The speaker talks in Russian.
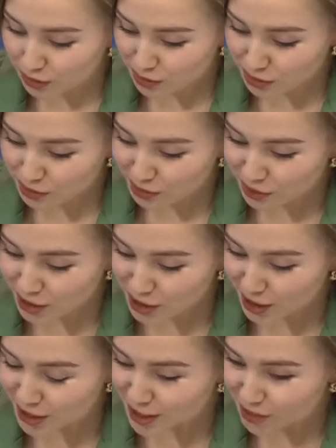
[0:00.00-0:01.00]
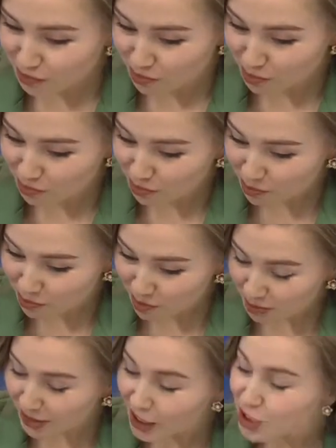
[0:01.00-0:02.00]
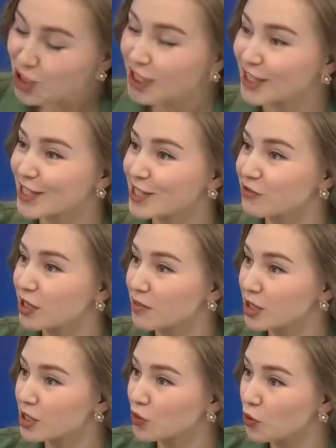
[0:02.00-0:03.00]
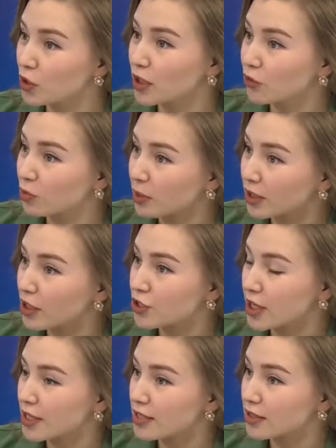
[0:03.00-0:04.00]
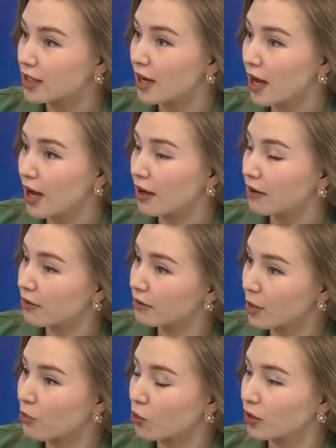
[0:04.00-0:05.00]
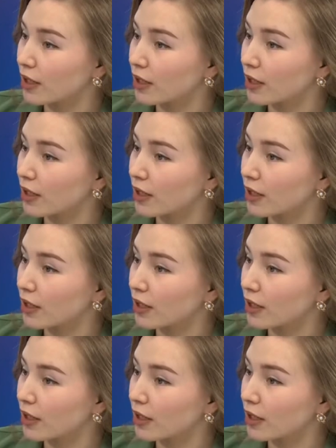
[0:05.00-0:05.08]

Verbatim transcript: э, интересно по продолжительности времени сколько вот продолжается такая э, работа?